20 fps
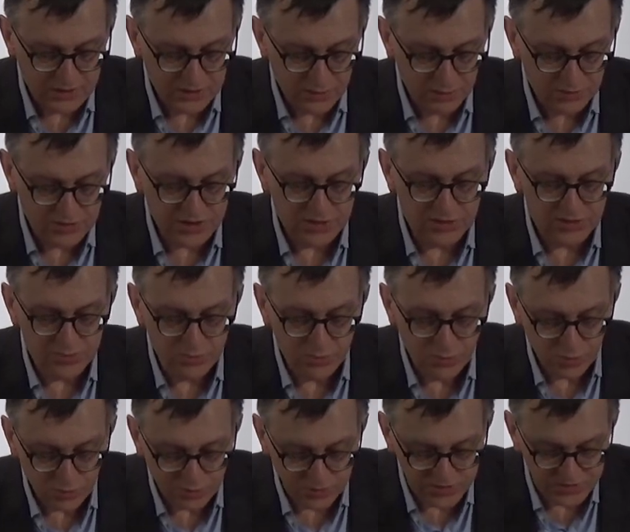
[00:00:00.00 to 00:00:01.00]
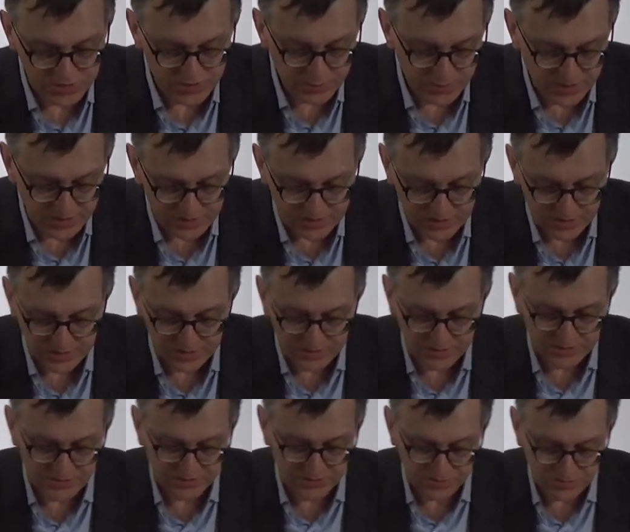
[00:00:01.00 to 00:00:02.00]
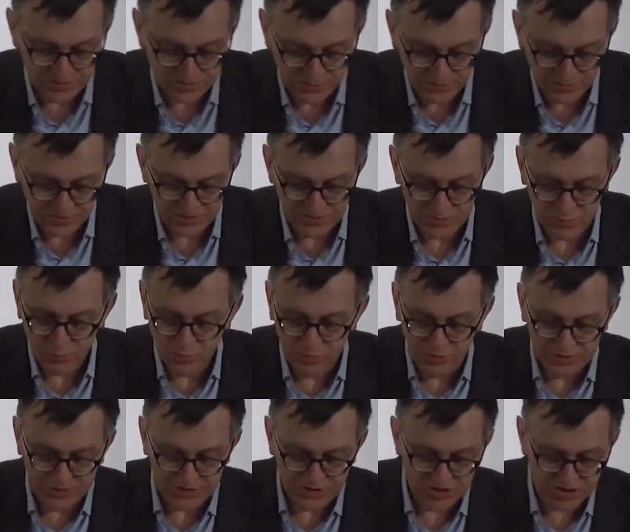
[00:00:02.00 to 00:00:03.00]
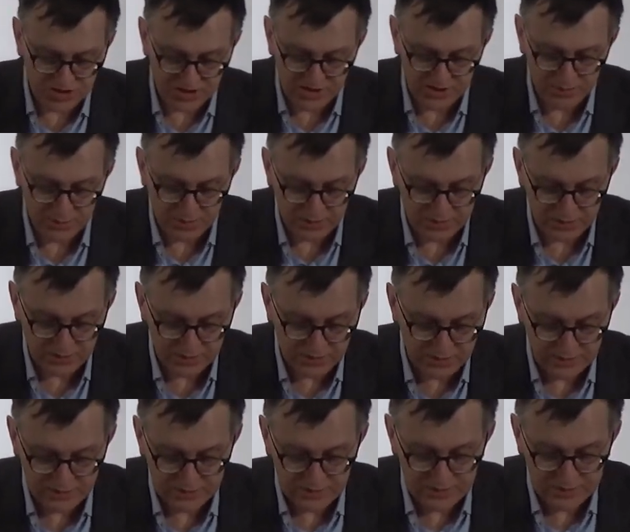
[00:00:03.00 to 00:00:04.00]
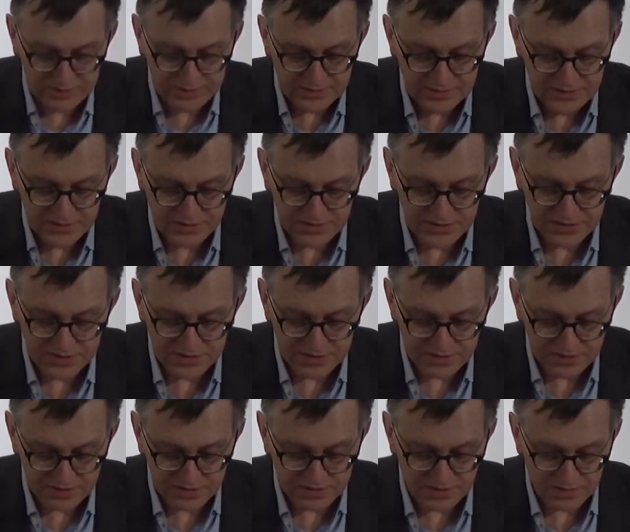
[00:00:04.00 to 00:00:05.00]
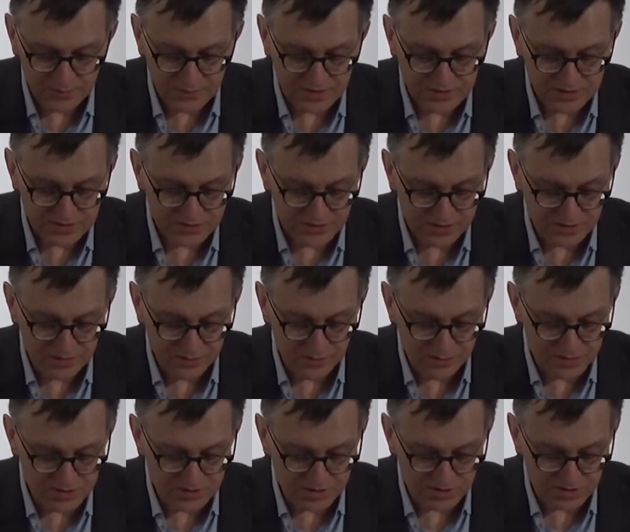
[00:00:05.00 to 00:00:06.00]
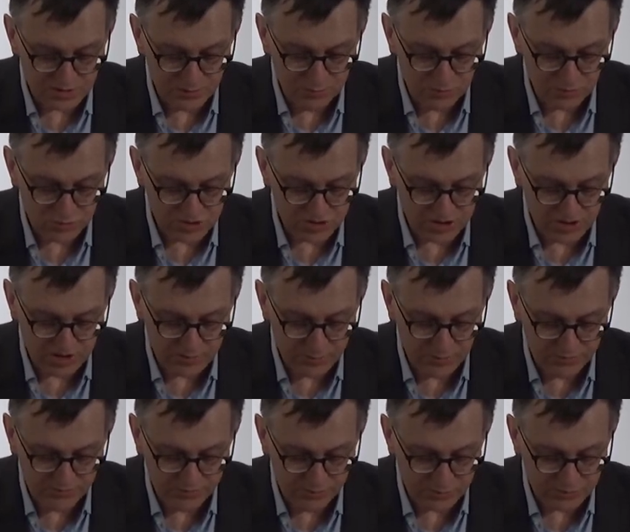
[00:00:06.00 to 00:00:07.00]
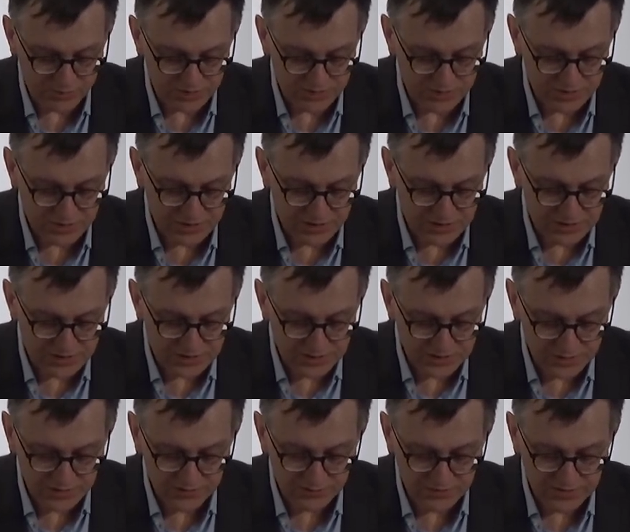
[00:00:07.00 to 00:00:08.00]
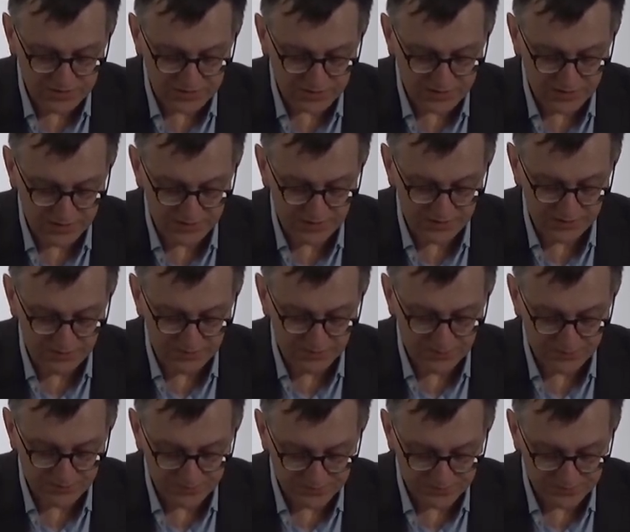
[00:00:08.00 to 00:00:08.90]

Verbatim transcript: und dadurch möglich gemacht hatte, dass aus dem Wesselburner Schreiber der Dichter, Dramatiker und Tagebuchschreiber wurde, den wir kennen.